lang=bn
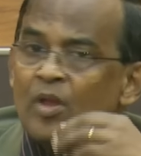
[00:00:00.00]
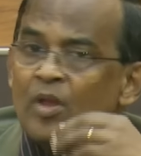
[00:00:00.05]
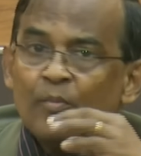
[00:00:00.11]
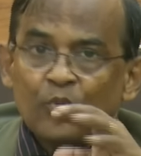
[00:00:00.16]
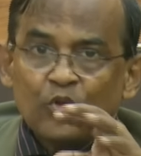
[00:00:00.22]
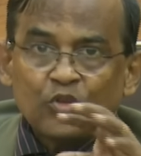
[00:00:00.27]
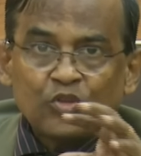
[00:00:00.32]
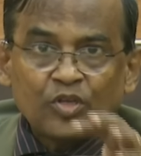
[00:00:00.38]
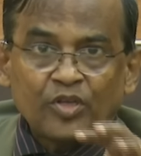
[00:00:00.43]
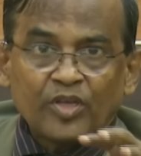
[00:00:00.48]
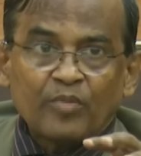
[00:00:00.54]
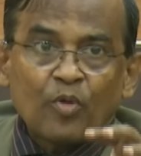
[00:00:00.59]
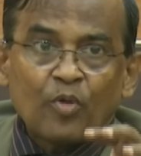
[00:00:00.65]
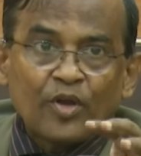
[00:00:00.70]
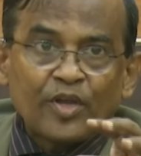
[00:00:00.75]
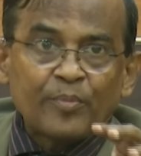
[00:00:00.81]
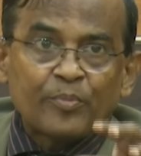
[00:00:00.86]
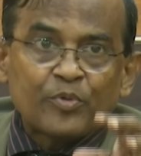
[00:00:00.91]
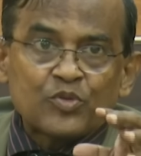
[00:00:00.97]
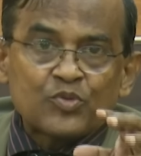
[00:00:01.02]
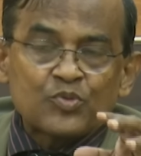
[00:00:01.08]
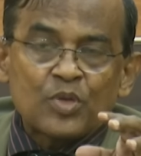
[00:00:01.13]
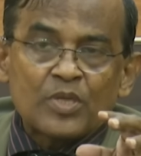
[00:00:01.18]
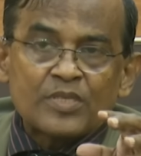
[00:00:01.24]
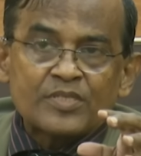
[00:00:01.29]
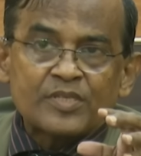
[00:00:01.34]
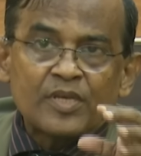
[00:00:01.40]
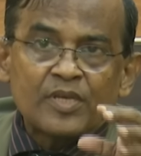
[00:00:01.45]
প্রত্যেকের মনেই প্রশ্ন
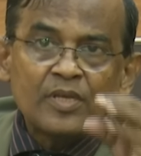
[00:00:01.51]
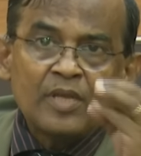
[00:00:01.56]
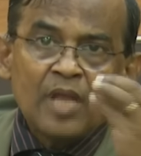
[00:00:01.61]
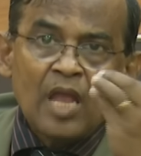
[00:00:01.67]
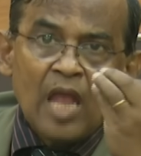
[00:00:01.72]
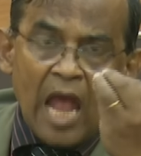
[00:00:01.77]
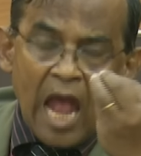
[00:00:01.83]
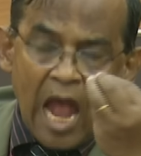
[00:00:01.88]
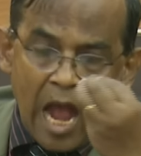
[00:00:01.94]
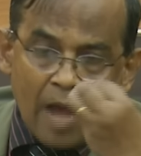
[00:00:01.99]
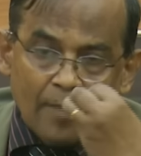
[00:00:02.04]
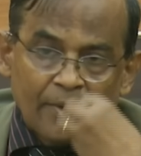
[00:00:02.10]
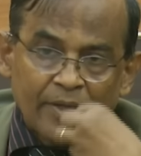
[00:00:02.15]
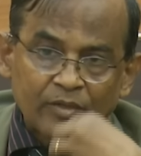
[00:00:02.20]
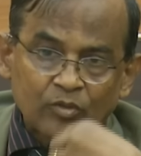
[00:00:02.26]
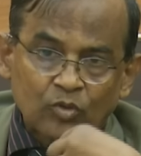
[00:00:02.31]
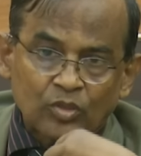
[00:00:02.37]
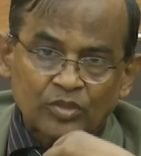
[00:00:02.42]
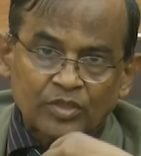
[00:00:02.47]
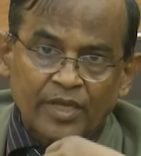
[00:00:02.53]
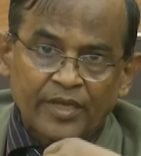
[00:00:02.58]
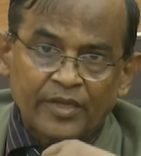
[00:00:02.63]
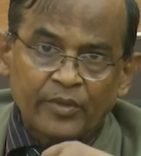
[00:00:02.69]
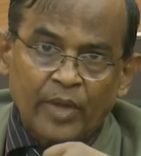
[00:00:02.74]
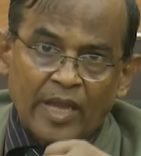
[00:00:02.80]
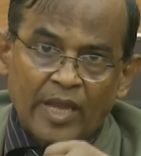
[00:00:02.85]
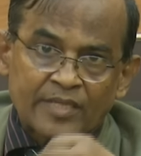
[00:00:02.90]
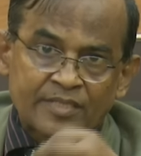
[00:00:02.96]
আছে আমার কথায়
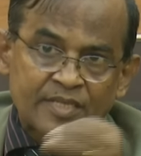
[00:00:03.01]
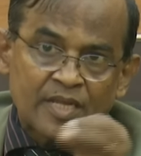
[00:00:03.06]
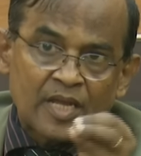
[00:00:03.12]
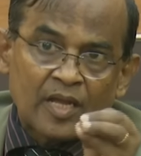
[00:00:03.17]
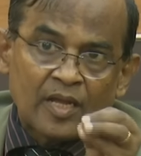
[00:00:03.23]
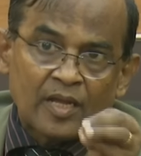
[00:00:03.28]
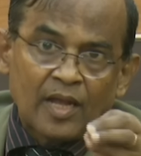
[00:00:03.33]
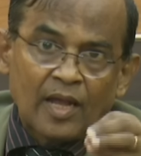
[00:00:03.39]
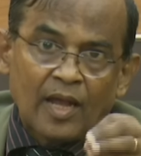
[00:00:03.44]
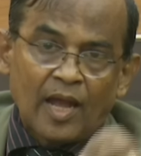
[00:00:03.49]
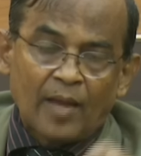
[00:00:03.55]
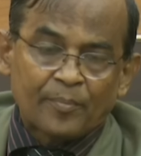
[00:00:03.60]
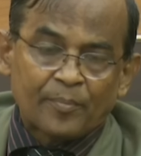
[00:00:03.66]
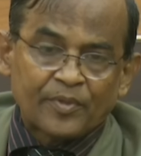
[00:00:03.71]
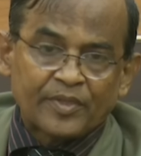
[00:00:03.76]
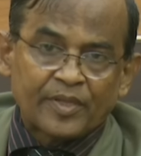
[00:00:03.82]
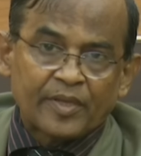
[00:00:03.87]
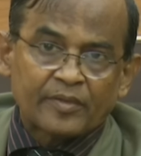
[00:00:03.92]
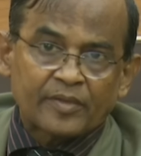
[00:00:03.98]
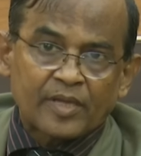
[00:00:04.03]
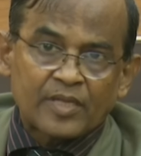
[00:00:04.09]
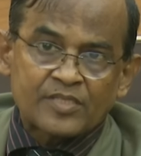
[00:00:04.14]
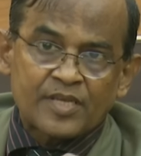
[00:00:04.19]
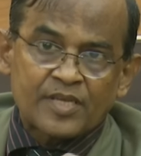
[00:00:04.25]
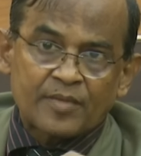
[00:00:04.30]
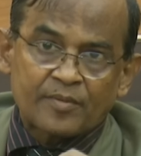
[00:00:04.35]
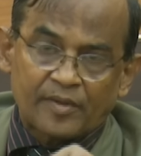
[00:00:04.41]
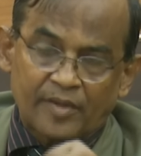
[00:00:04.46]
একটা আপনাদের
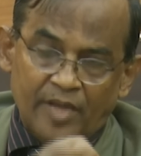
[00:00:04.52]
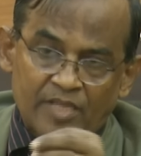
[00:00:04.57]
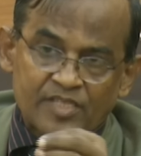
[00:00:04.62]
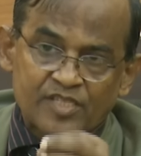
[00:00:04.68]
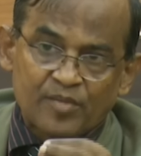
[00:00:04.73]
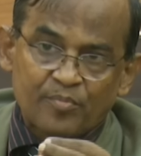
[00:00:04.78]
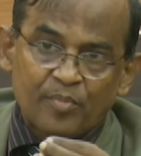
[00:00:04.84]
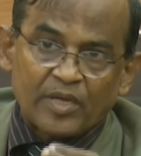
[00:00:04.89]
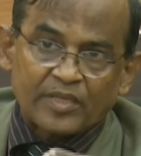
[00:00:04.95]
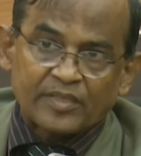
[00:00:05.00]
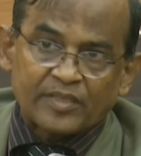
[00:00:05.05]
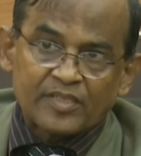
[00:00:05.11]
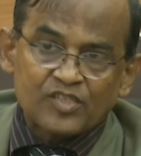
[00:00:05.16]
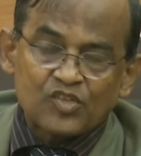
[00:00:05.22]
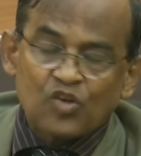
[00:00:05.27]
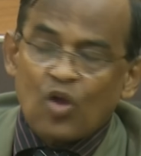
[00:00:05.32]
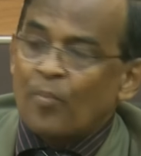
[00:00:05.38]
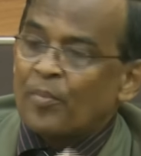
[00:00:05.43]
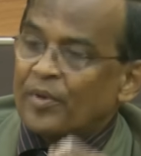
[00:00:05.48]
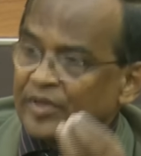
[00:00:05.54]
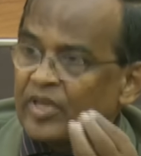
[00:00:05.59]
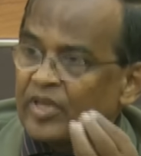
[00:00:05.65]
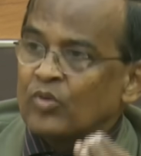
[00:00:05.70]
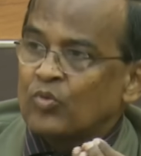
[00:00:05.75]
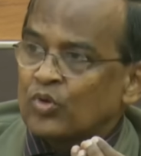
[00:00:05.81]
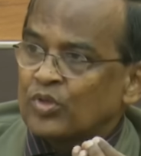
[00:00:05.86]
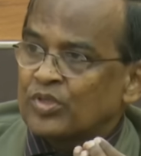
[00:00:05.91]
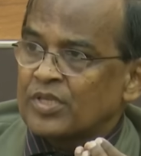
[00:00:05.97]
কাছে গেছে বার্তা যে গভর্নমেন্ট কী
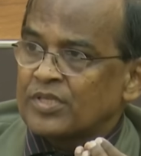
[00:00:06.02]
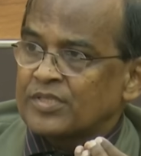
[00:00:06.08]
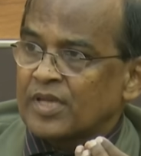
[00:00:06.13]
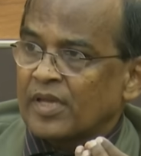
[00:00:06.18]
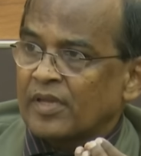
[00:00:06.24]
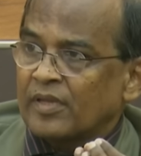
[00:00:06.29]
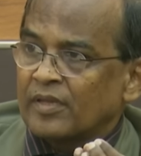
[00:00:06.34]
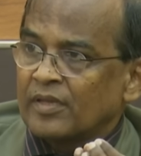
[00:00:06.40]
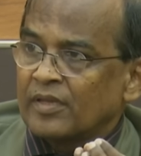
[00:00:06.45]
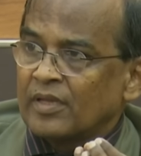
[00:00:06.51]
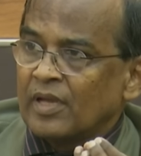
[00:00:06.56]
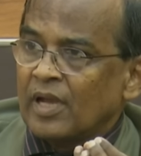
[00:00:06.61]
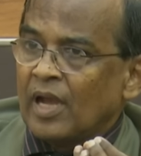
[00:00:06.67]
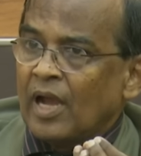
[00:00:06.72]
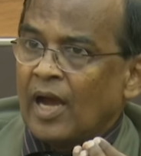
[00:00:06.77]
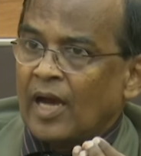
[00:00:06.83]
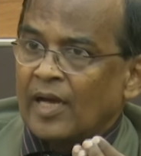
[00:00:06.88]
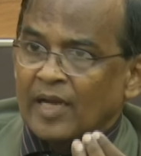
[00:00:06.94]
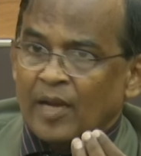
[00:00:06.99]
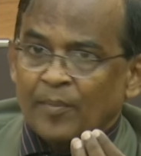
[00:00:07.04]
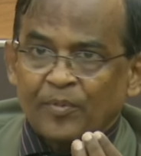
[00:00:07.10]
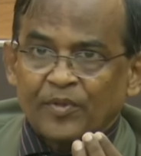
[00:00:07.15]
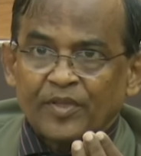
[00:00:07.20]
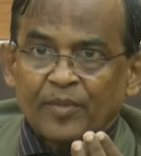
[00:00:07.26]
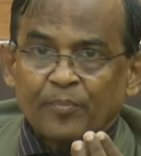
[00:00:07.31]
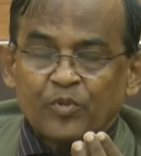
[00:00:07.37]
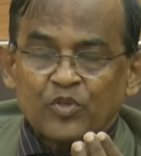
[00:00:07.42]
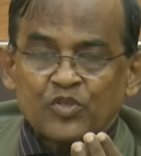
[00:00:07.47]
করতে চায় আর
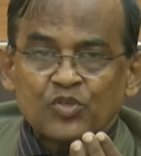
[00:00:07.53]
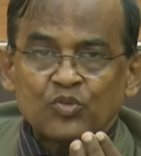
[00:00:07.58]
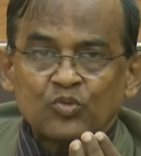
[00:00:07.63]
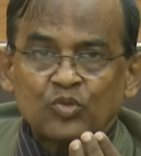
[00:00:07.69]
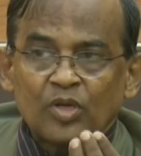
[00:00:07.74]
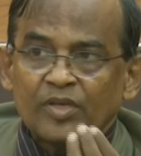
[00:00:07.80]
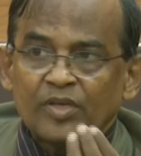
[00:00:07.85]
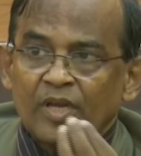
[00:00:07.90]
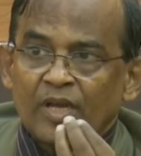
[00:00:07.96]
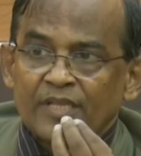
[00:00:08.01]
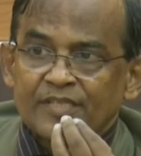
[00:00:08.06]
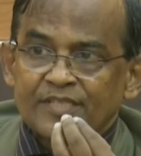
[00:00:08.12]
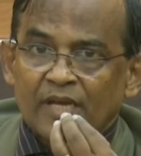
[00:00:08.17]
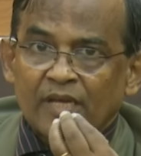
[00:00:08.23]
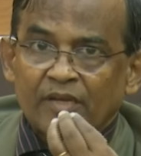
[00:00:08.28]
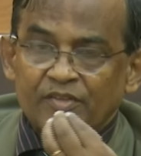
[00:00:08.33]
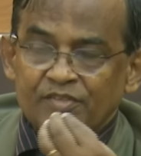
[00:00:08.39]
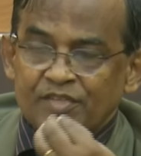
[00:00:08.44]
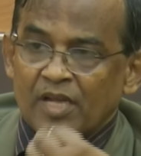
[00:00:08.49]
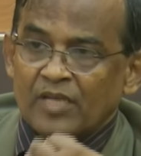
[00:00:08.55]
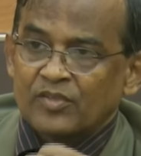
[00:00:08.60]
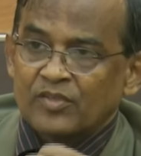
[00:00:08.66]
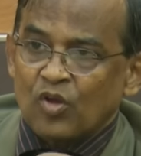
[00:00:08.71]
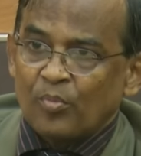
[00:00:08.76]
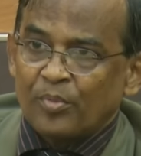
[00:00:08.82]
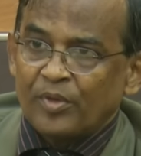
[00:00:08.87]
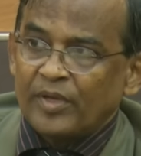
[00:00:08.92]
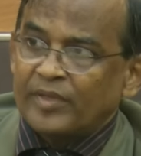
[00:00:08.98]
আপনাদের প্রশ্নগুলো নিলে যা রেজাল্ট
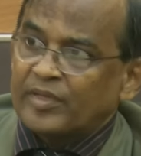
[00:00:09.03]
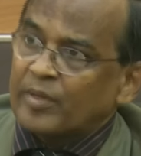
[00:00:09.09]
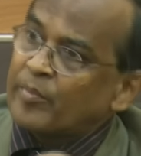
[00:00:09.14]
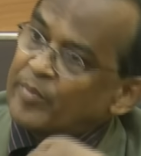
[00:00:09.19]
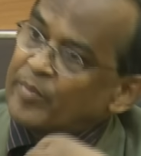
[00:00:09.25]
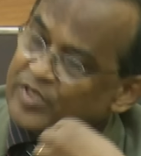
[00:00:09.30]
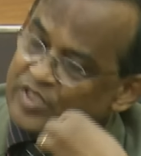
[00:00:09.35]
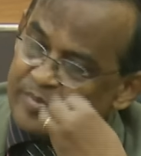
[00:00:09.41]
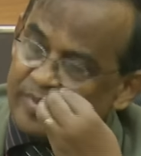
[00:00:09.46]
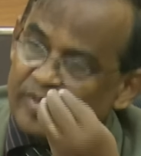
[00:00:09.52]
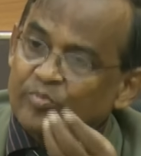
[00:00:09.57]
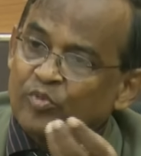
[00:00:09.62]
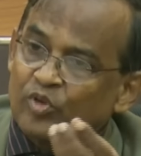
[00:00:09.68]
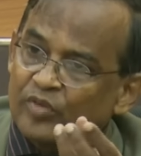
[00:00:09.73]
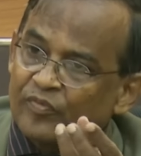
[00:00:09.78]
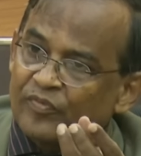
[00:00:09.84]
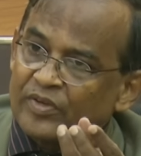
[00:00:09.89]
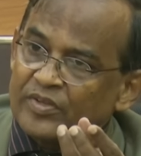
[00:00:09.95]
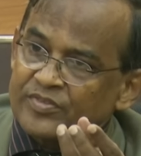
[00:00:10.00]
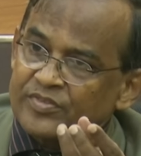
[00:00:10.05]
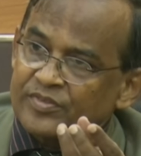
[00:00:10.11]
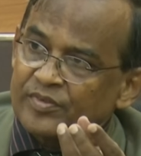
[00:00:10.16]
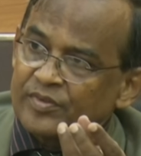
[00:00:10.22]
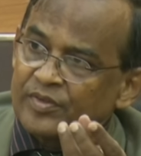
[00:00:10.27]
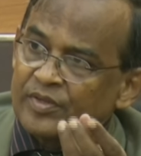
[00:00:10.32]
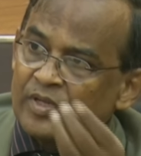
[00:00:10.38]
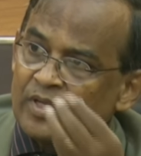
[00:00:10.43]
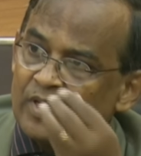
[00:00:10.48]
হবে এটা আমি বেশিরভাগ বলে ফেলেছি
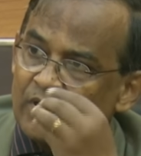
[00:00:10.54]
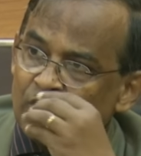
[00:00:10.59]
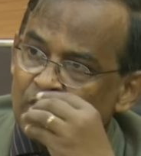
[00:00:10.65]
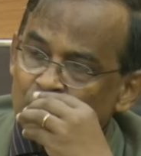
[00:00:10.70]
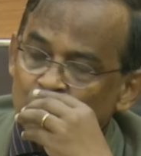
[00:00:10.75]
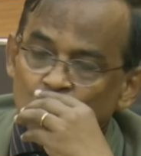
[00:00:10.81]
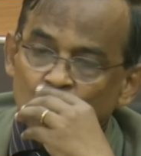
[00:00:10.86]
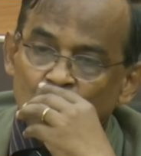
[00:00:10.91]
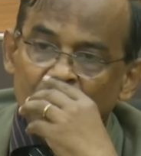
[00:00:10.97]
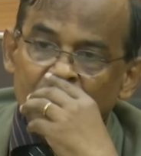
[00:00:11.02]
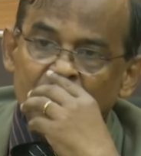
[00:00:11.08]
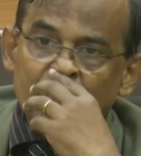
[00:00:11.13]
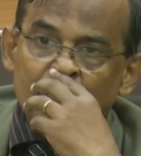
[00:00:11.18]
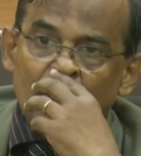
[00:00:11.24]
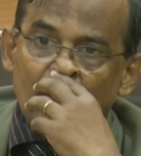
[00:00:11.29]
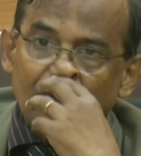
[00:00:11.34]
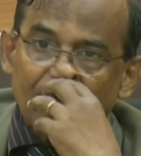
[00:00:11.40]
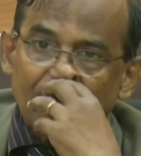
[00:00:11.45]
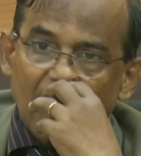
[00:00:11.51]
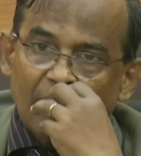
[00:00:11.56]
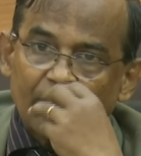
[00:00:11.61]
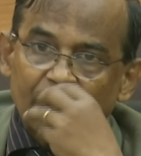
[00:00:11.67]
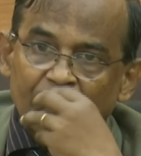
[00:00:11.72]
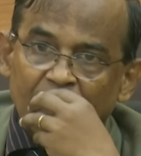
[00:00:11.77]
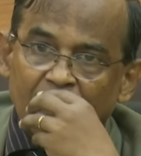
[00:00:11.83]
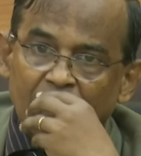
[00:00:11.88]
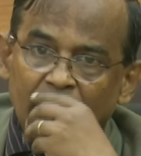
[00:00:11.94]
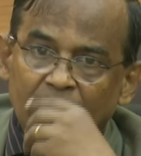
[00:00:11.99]
দুর্নীতির ব্যাপারে
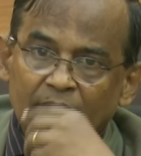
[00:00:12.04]
আমরা